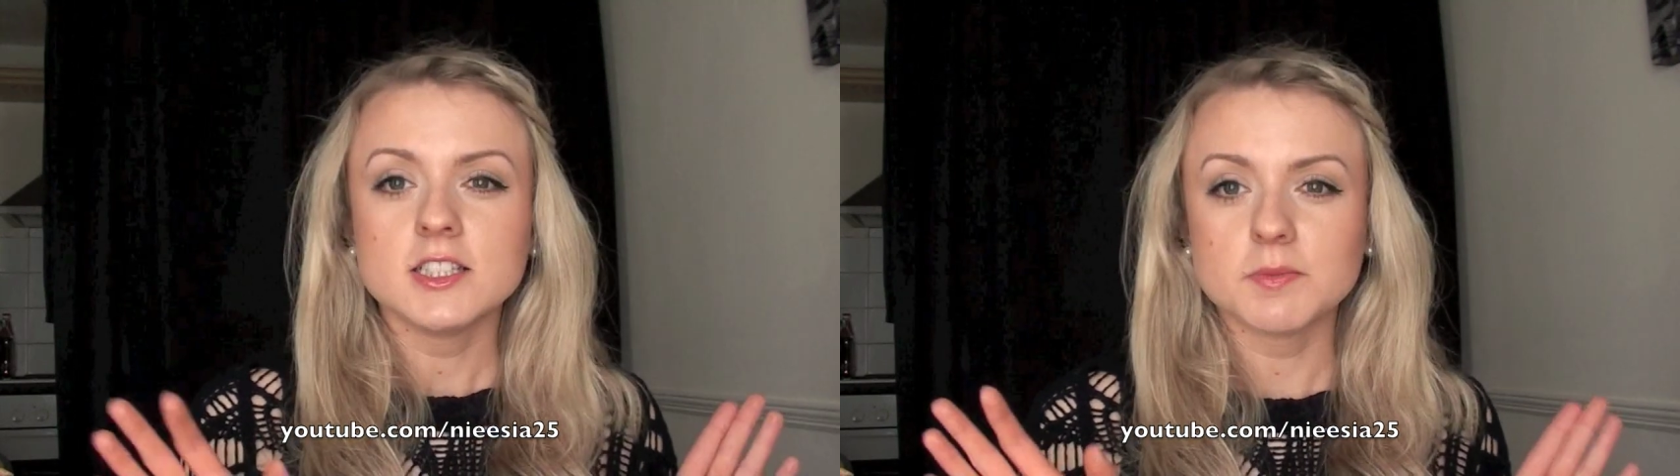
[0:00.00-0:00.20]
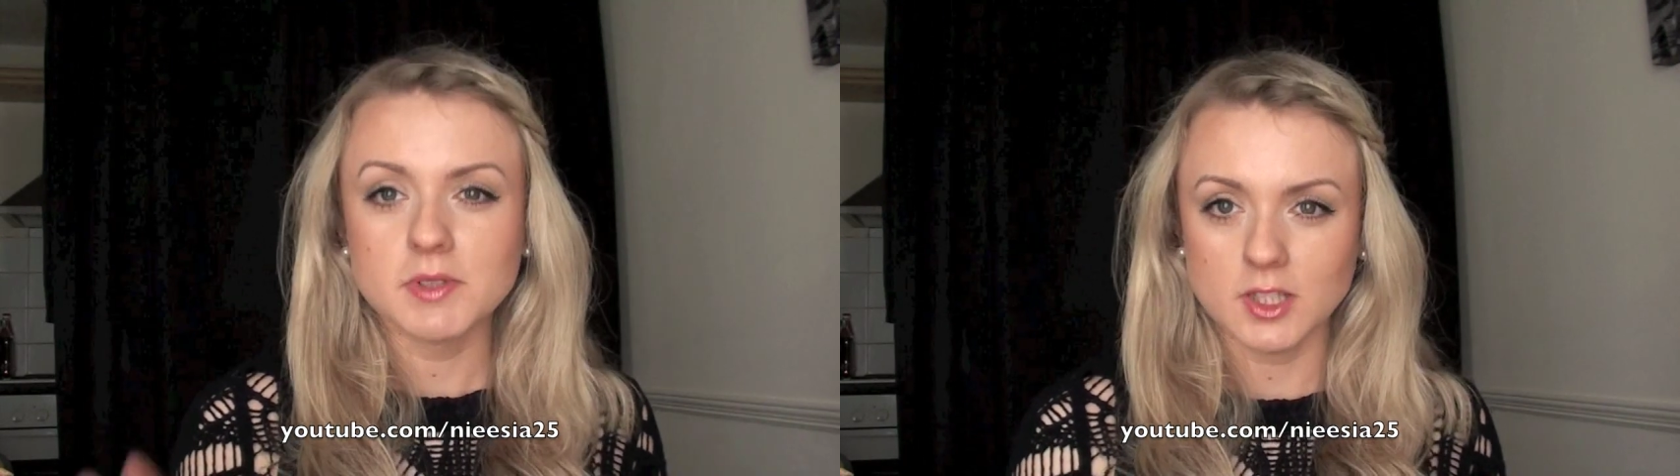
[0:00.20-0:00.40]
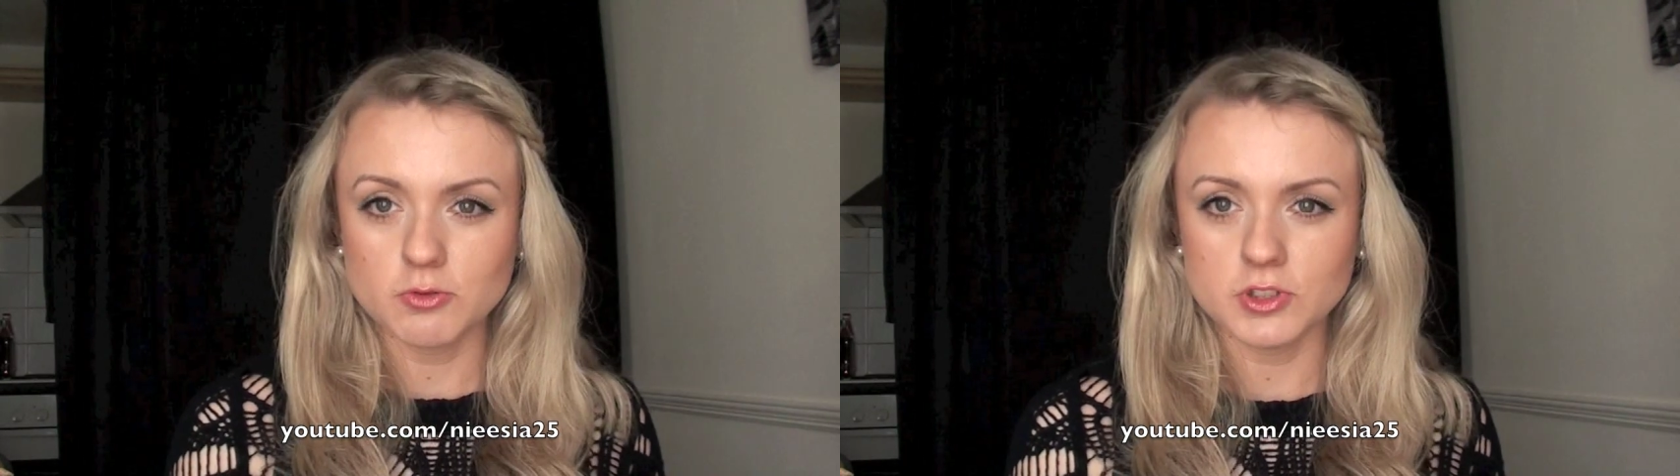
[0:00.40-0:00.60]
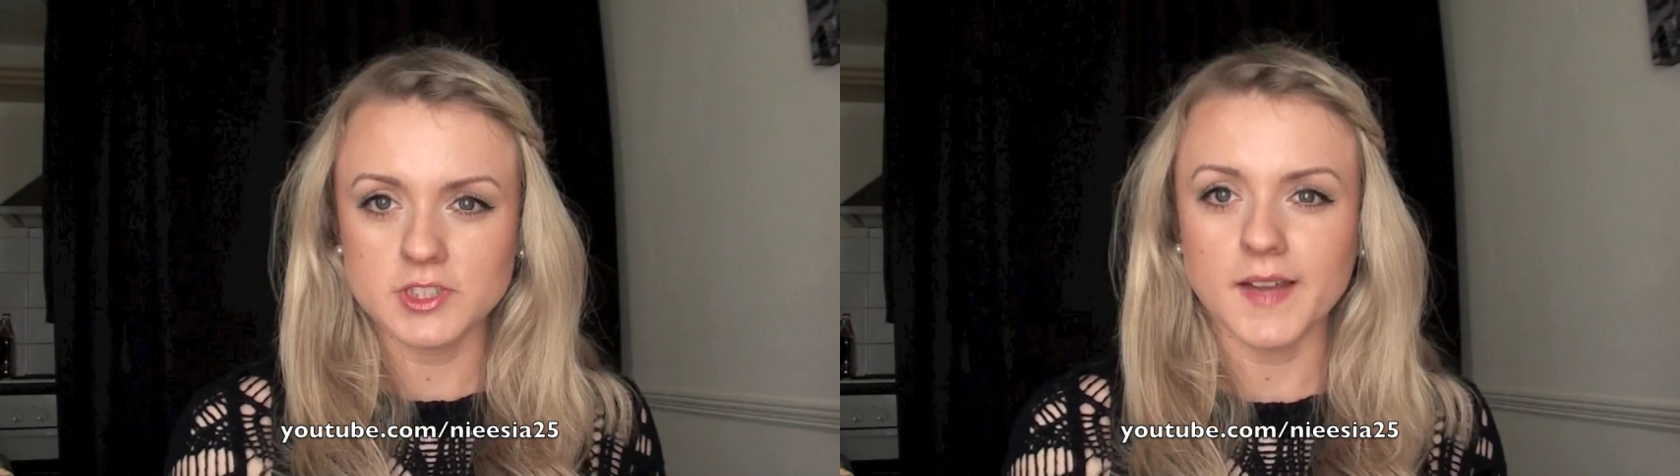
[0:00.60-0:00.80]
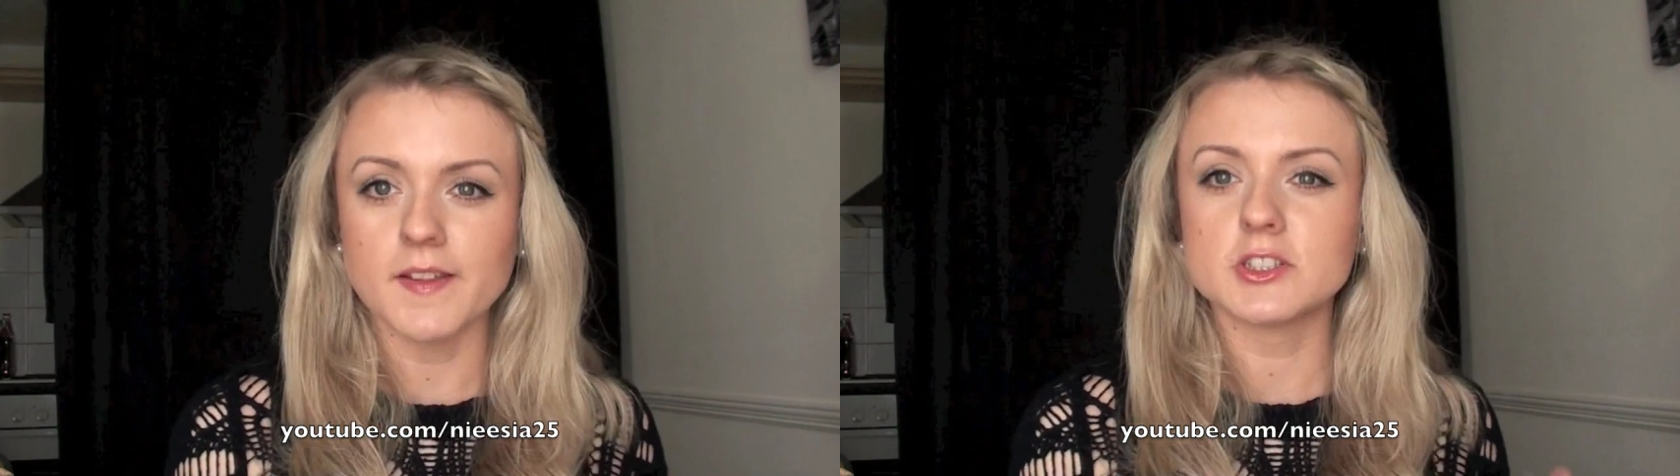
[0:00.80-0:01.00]
Żeby za dużo
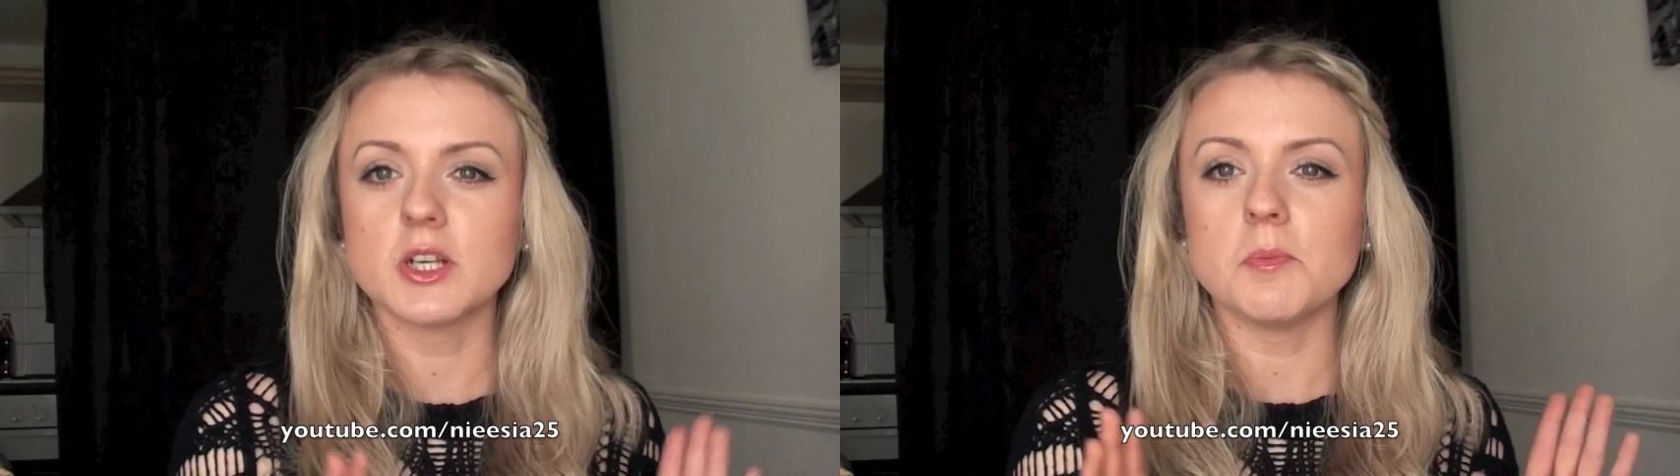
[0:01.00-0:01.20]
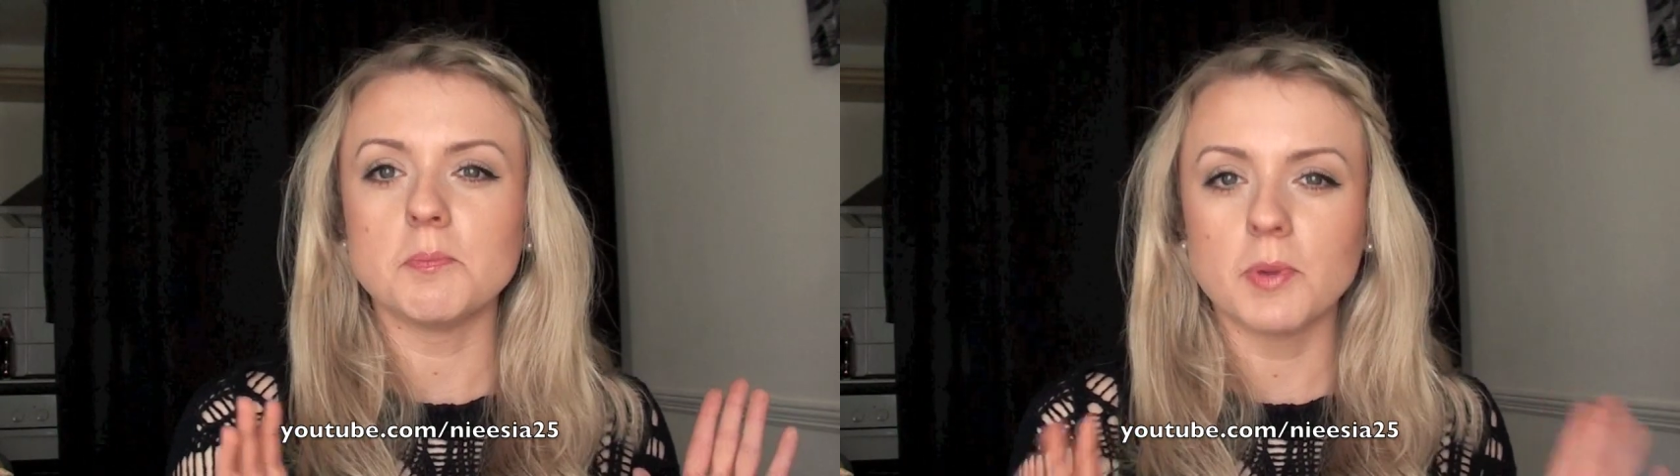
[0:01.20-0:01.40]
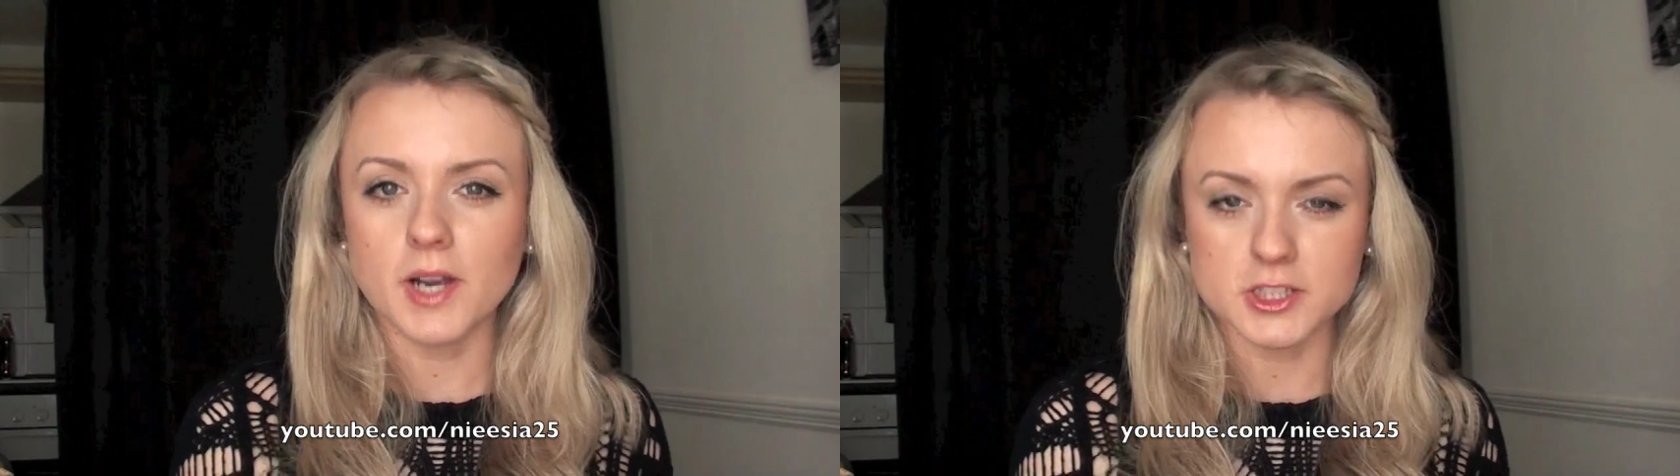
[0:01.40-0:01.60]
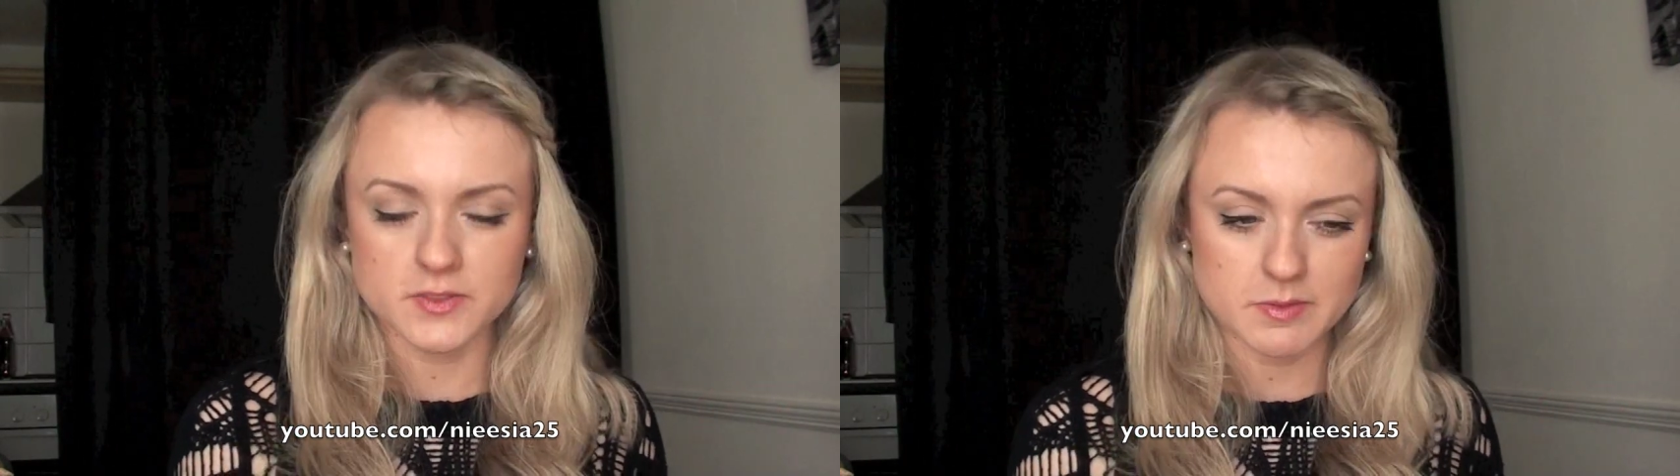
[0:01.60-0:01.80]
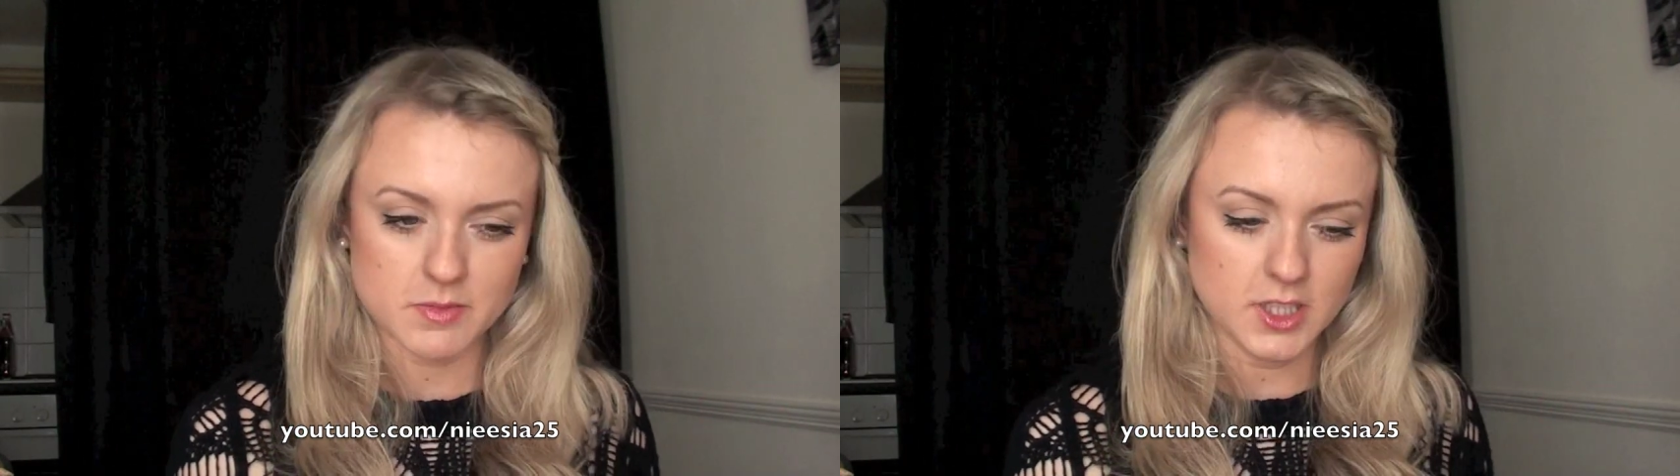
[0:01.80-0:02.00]
nie gadać,
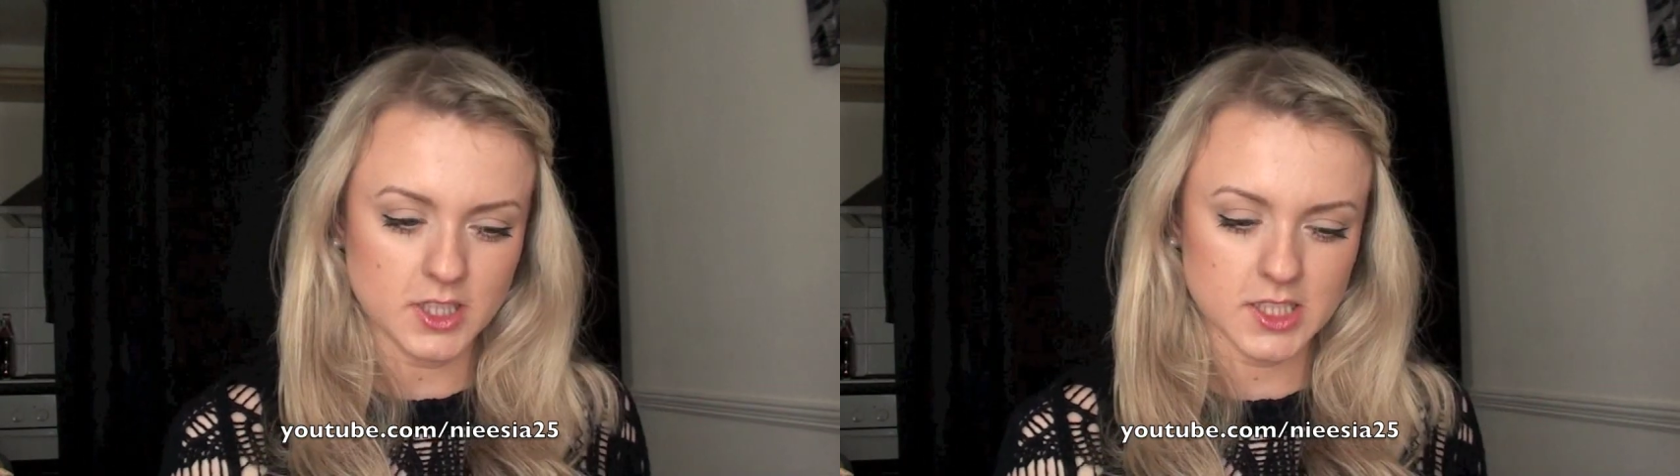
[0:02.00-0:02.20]
pokażę Wam, e,